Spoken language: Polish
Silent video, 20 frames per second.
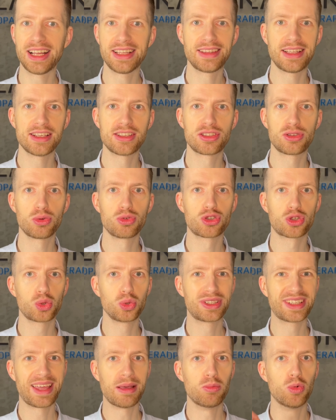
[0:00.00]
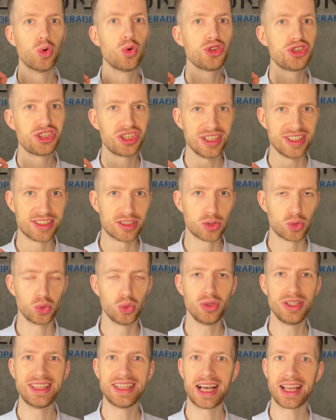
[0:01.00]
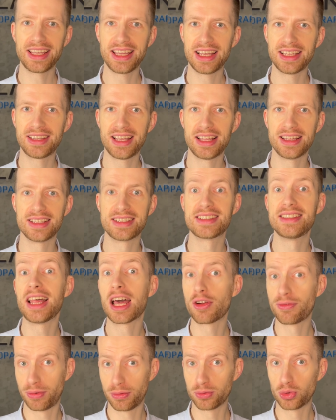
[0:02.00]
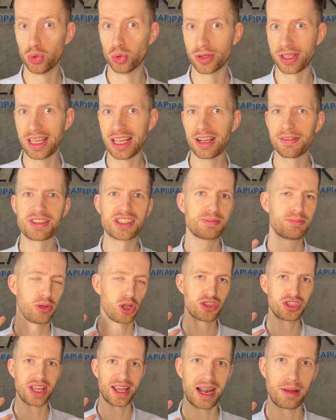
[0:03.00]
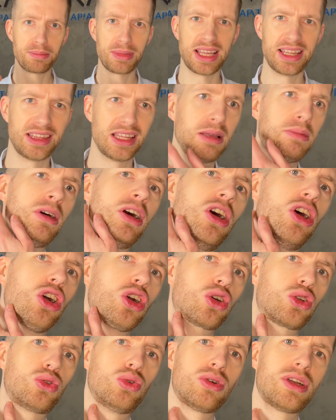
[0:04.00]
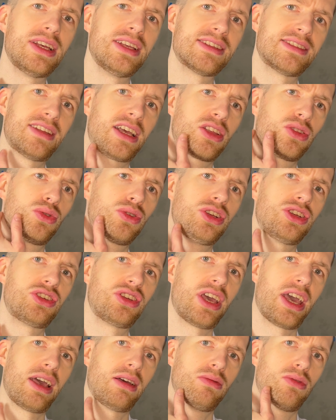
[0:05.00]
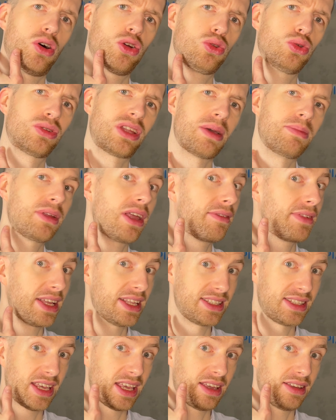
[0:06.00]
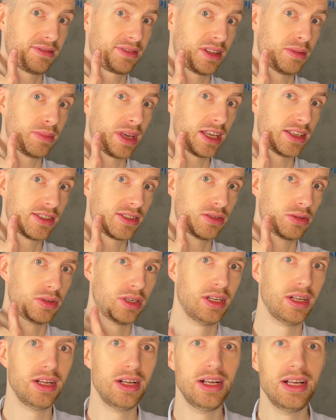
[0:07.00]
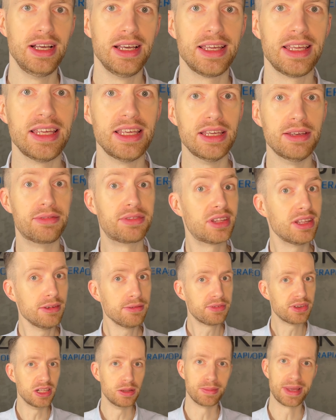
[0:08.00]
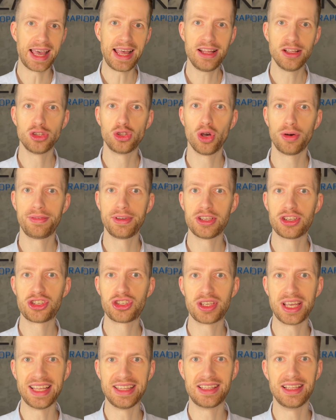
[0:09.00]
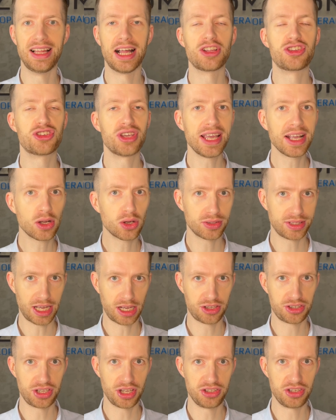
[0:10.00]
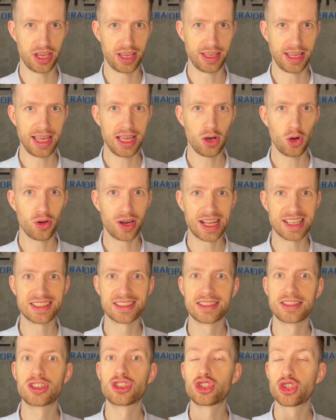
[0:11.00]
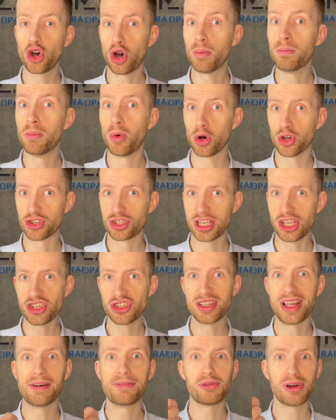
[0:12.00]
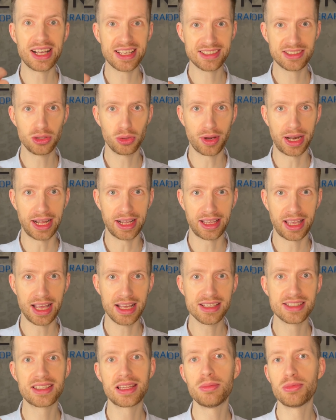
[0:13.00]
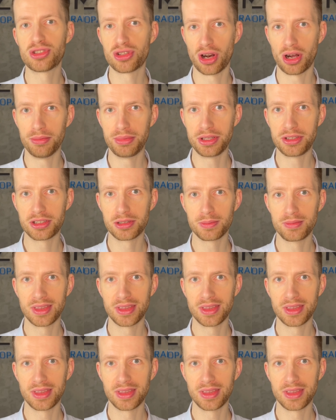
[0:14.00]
te są skutkiem ucisku na jeden z nerwów długich w splocie ramiennym, który znajduje się o tutaj mniej więcej w tym miejscu. I w tym filmie dowiesz się, dlaczego tak się dzieje oraz co możesz na własną rękę z tym zrobić.